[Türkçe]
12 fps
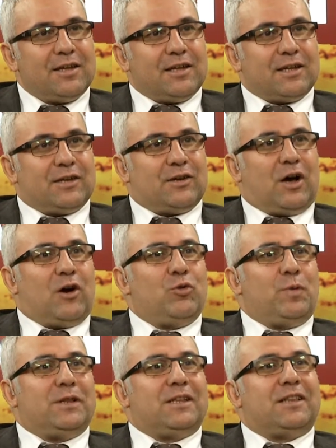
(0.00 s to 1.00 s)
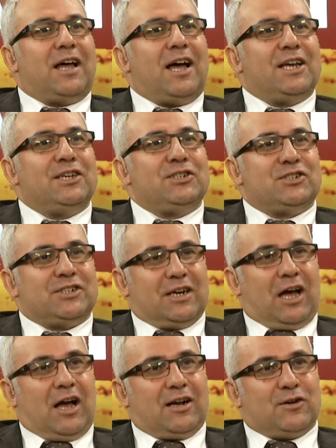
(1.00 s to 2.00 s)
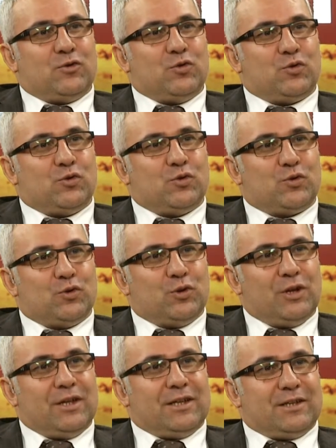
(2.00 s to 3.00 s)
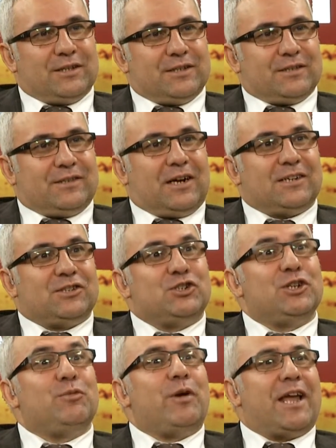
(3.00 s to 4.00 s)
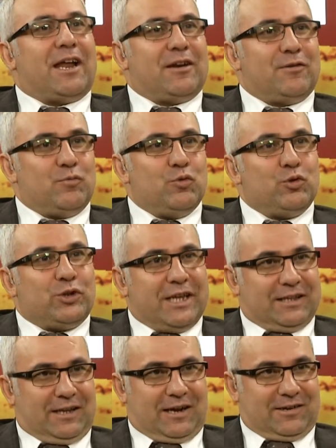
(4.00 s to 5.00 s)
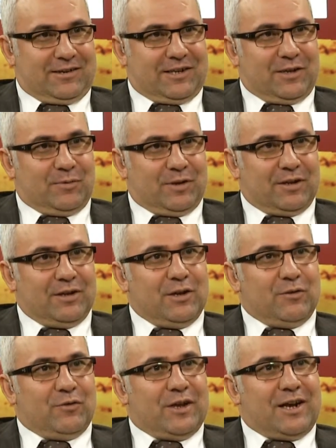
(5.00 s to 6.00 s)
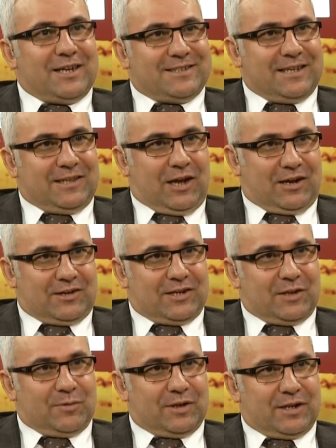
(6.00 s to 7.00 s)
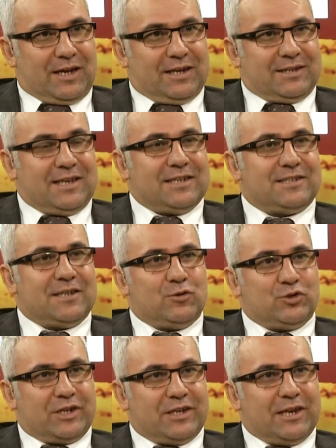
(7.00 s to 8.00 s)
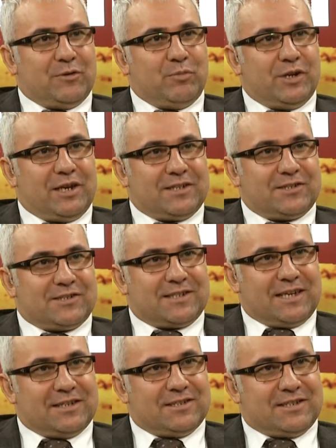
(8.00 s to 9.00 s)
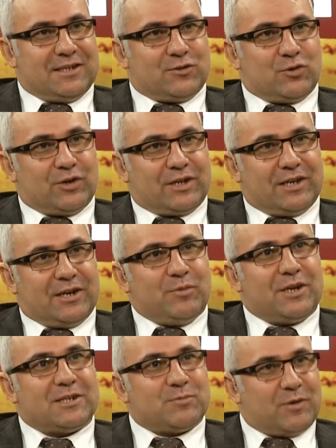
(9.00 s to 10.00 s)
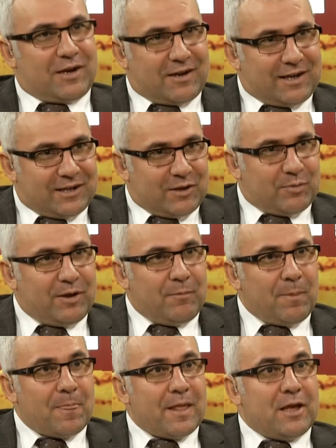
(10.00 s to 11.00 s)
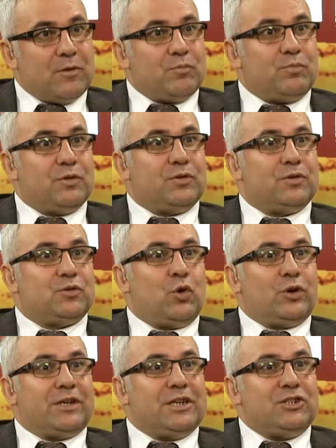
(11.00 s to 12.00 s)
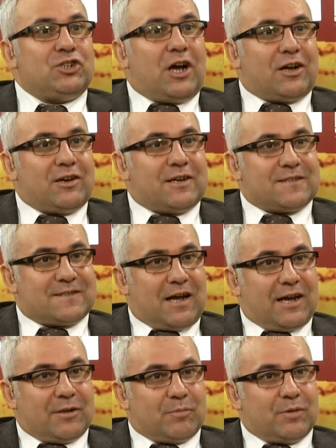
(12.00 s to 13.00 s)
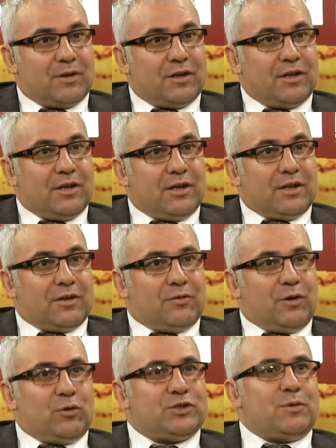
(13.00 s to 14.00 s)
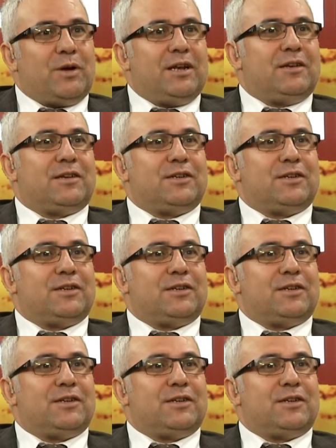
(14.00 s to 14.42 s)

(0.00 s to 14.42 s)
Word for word: e, Avrupa'da daha hiç hakkı hukuku e, tartışılmayan mülkiyet hakkı gibi, veraset hakkı gibi yani kendisinden öncekilerin mirasçısı kendisinden sonrakilere miras bırakan gibi evet. çok geniş haklara sahip. E, ve o zaman